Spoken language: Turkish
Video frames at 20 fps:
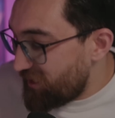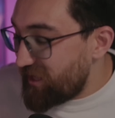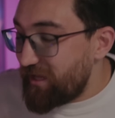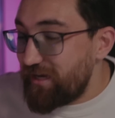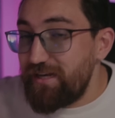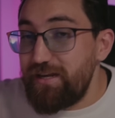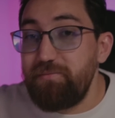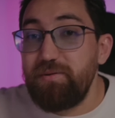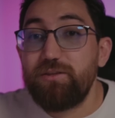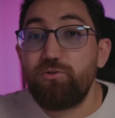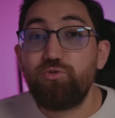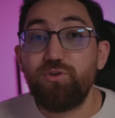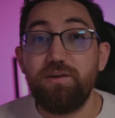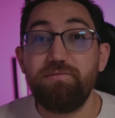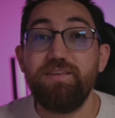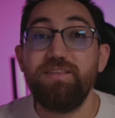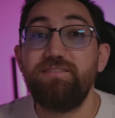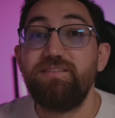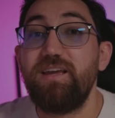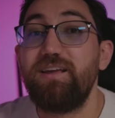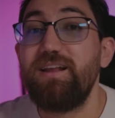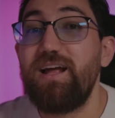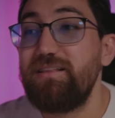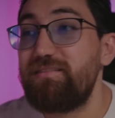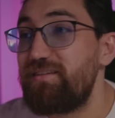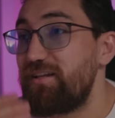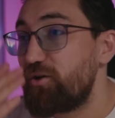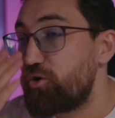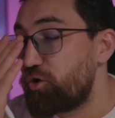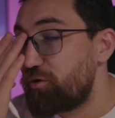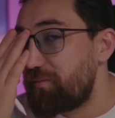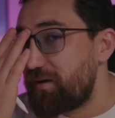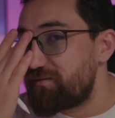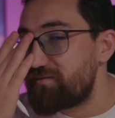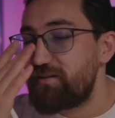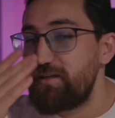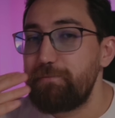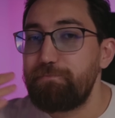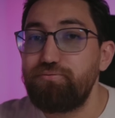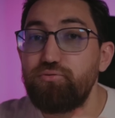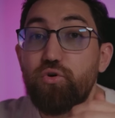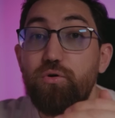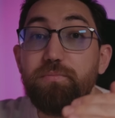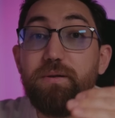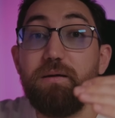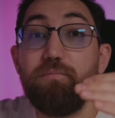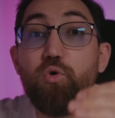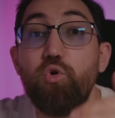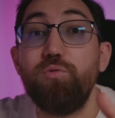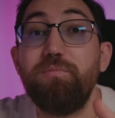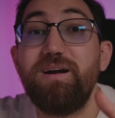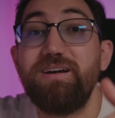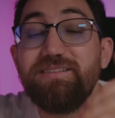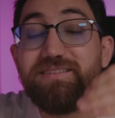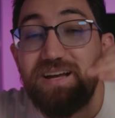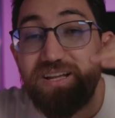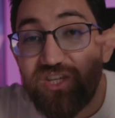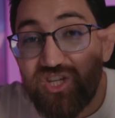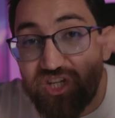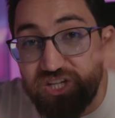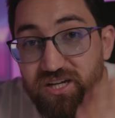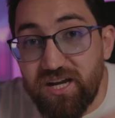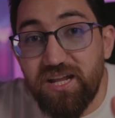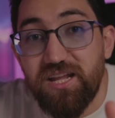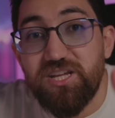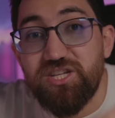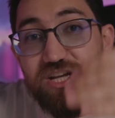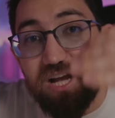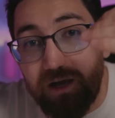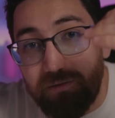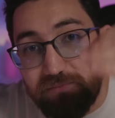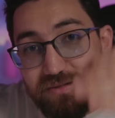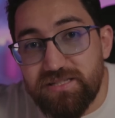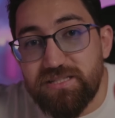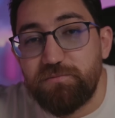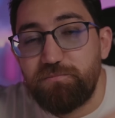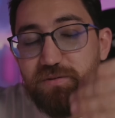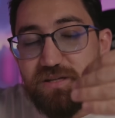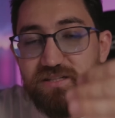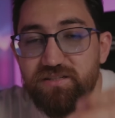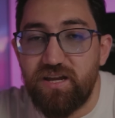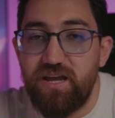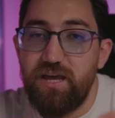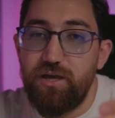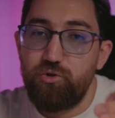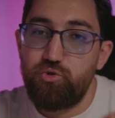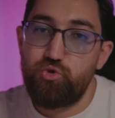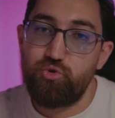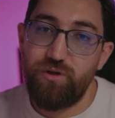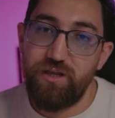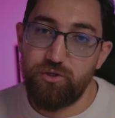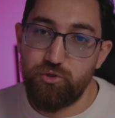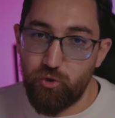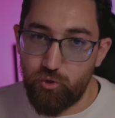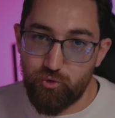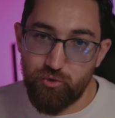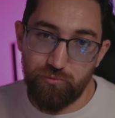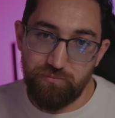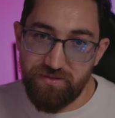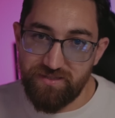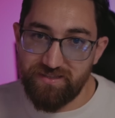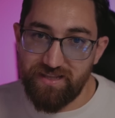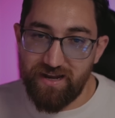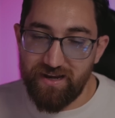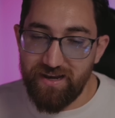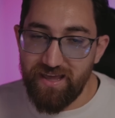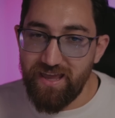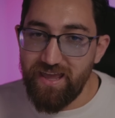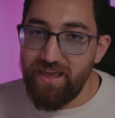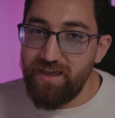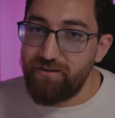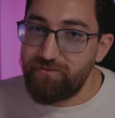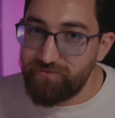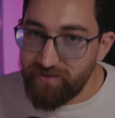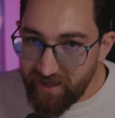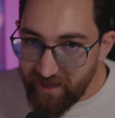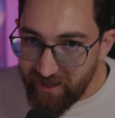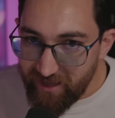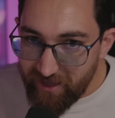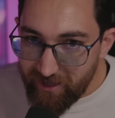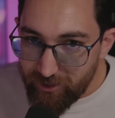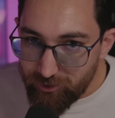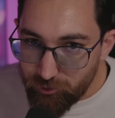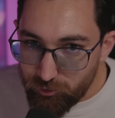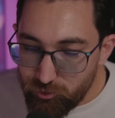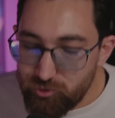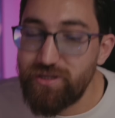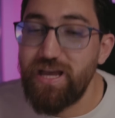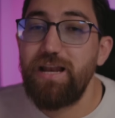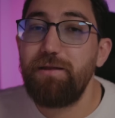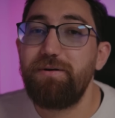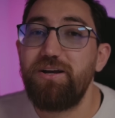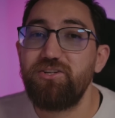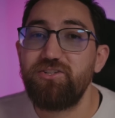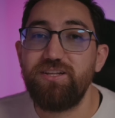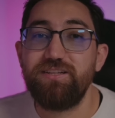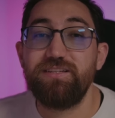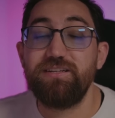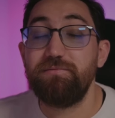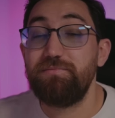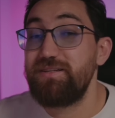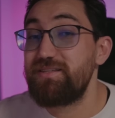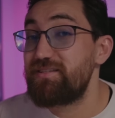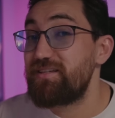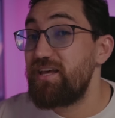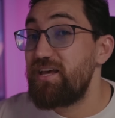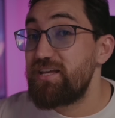Limit türevi integral trigonometriyi problem olmaktan çıkaracağımız bir süreç olsun bizlerle ve güzel başladığımız,